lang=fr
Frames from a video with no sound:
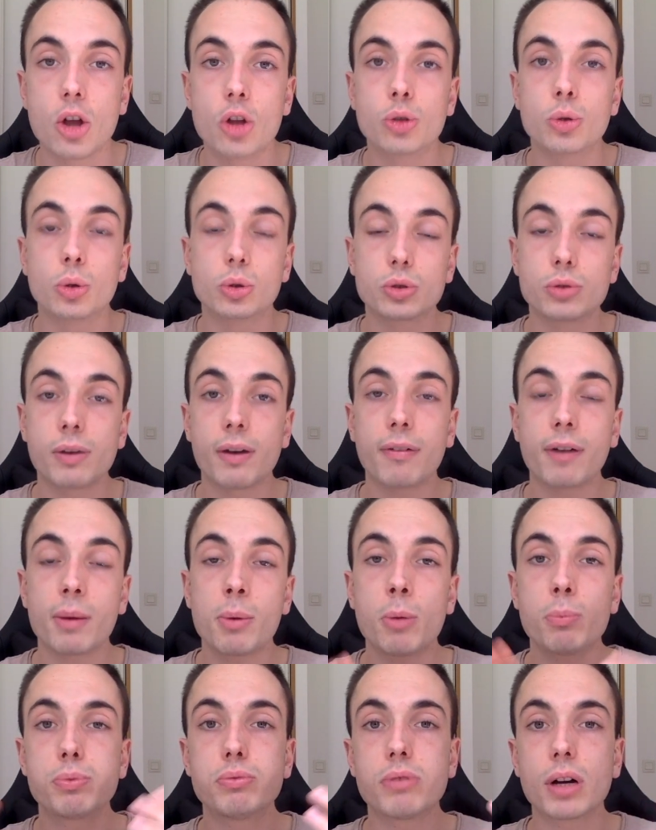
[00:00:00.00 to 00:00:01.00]
Donc tu vas
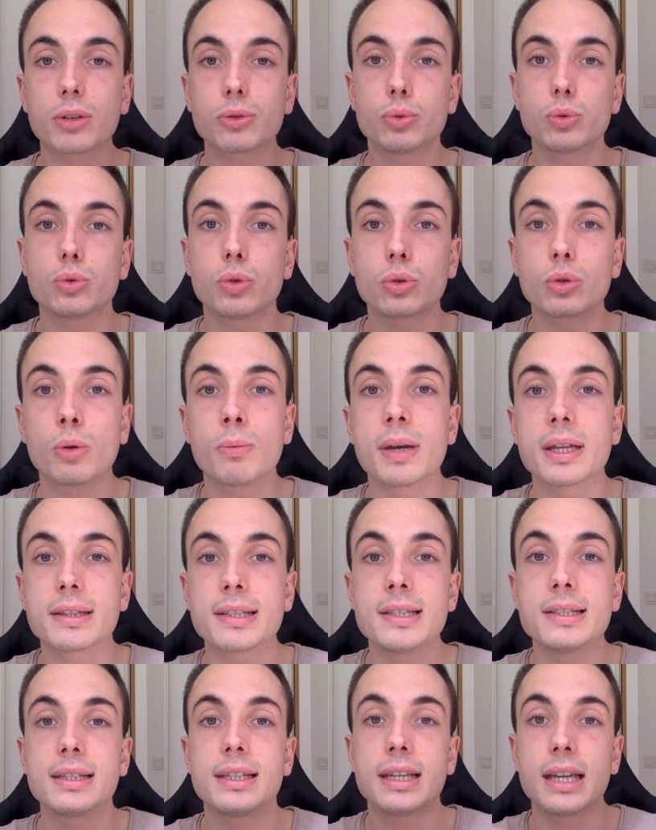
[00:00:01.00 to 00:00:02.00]
vraiment pouvoir tout
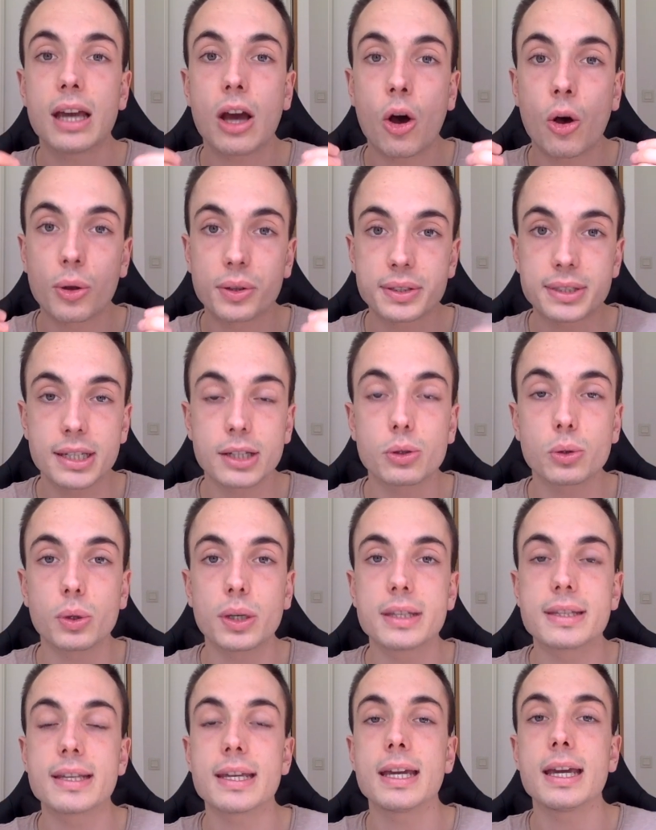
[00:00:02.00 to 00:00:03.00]
automatiser en
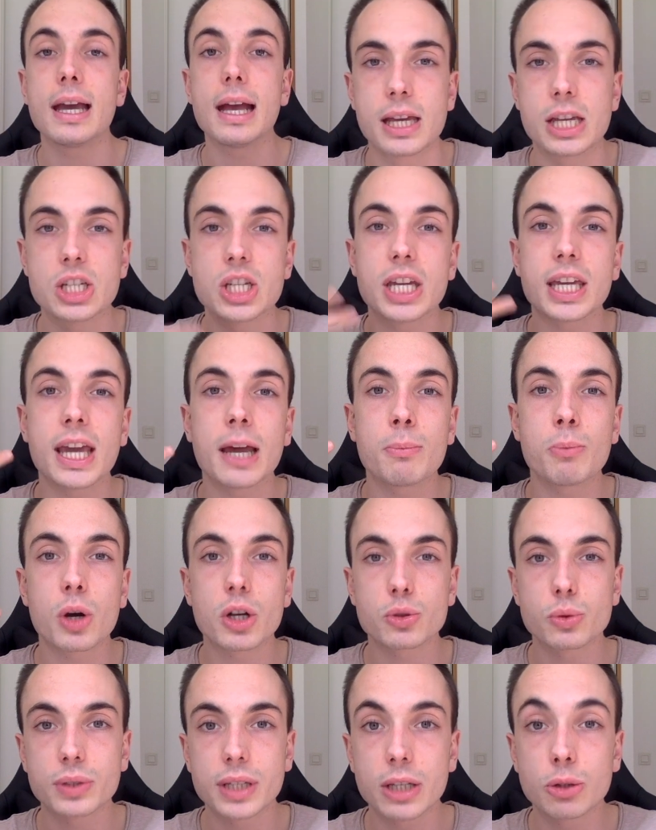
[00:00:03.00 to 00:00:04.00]
sécurité. Et j'ai également
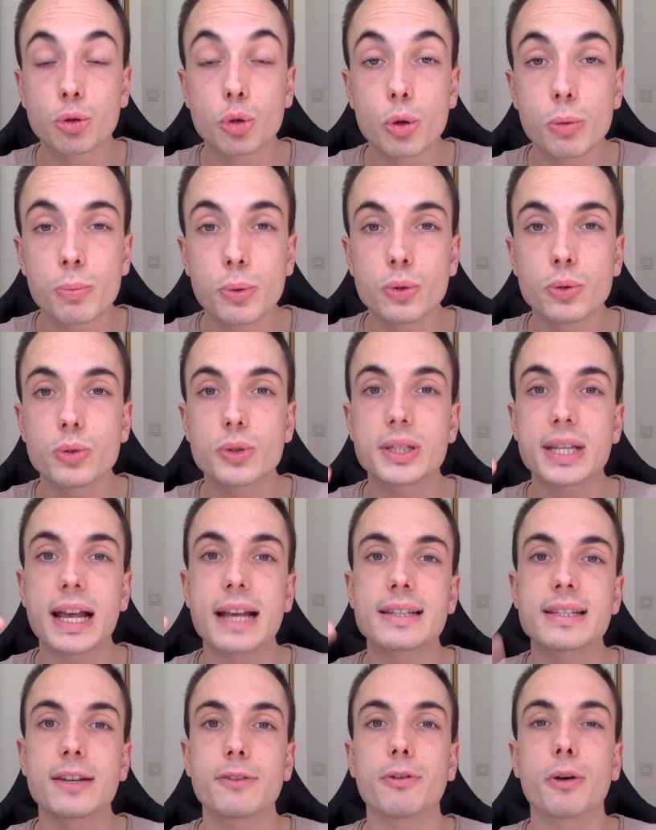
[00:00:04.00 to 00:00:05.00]
ajouté deux bonus
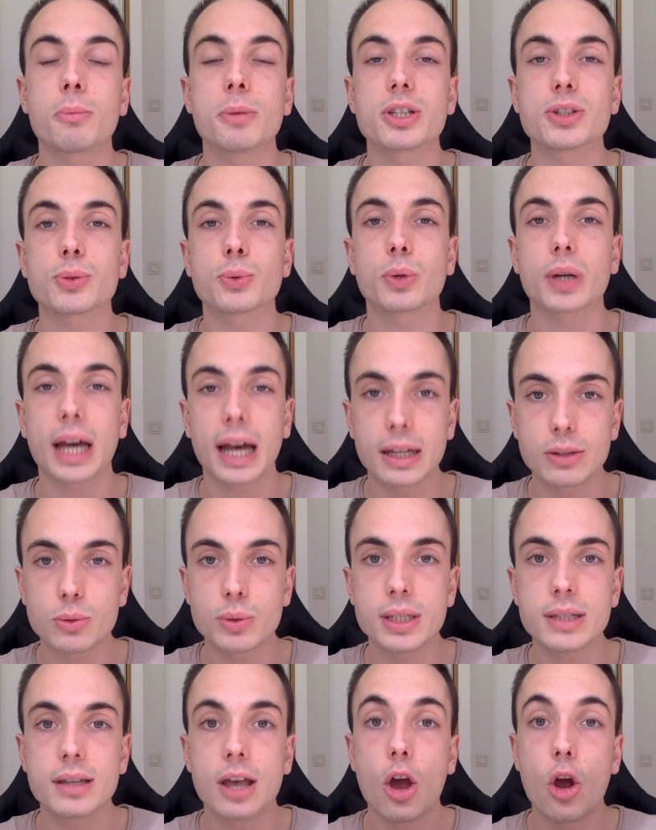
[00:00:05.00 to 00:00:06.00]
à cette formation
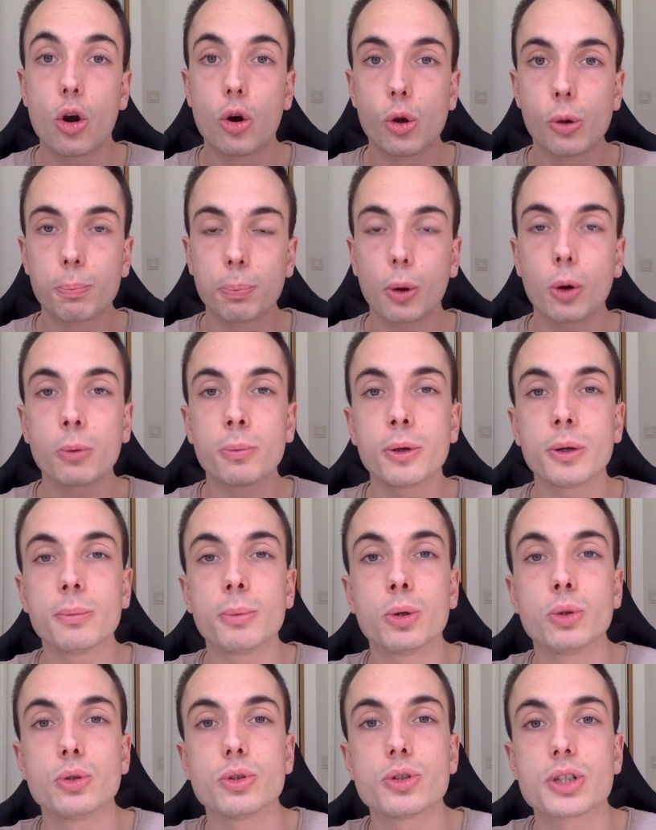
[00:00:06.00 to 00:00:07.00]
gratuite. Le premier
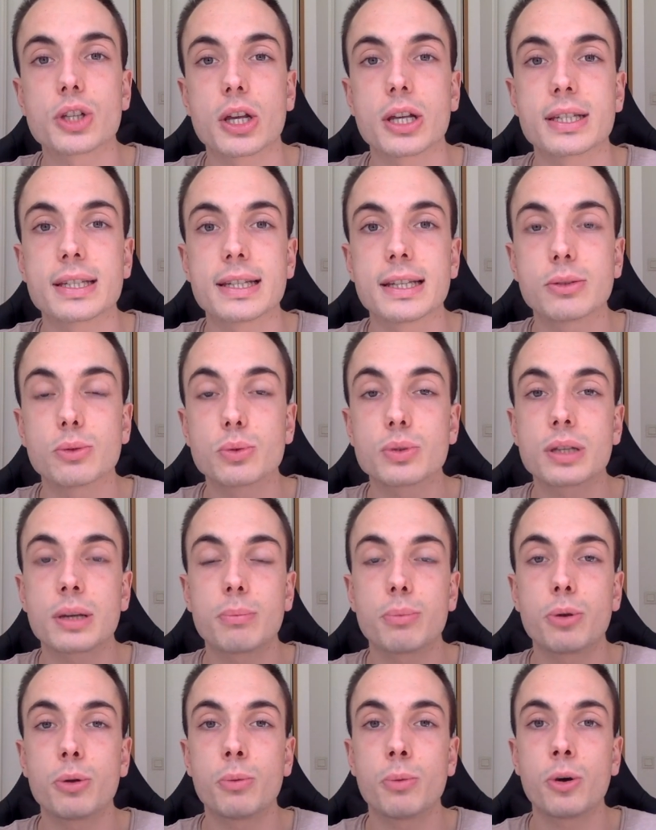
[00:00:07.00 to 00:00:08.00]
bonus, c'est tout
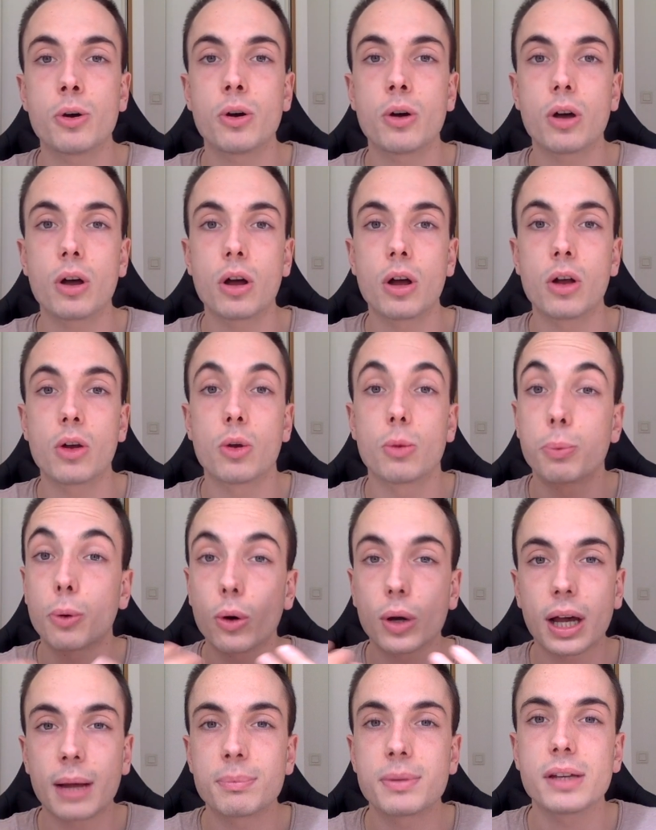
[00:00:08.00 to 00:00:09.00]
simplement euh, le
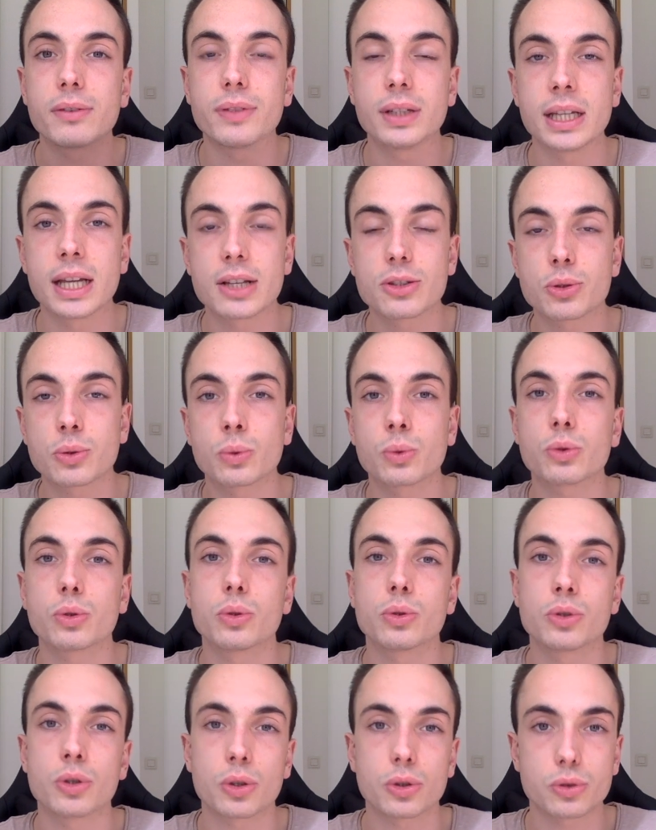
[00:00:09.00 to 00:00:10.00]
programme d'affiliation
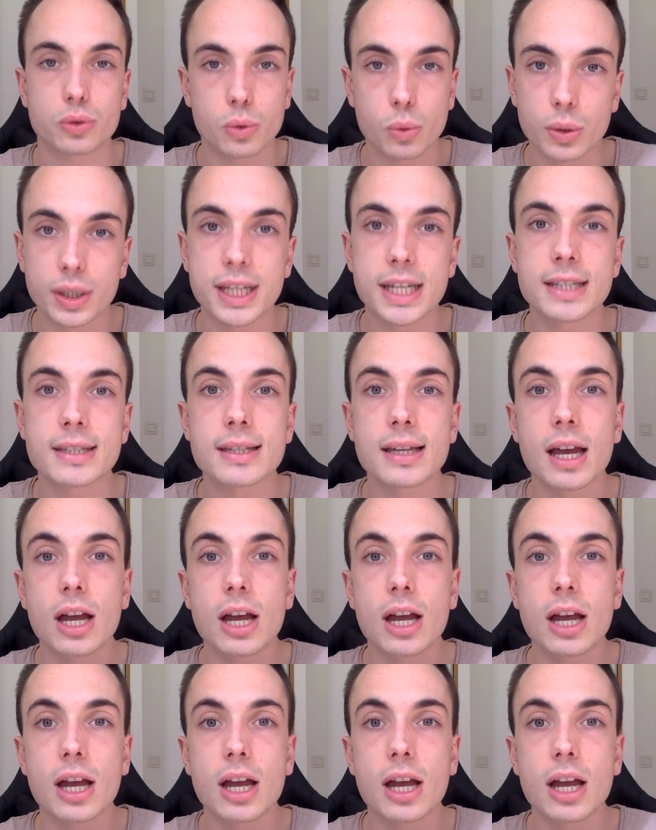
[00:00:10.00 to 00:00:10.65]
d'Audience Toolkit kit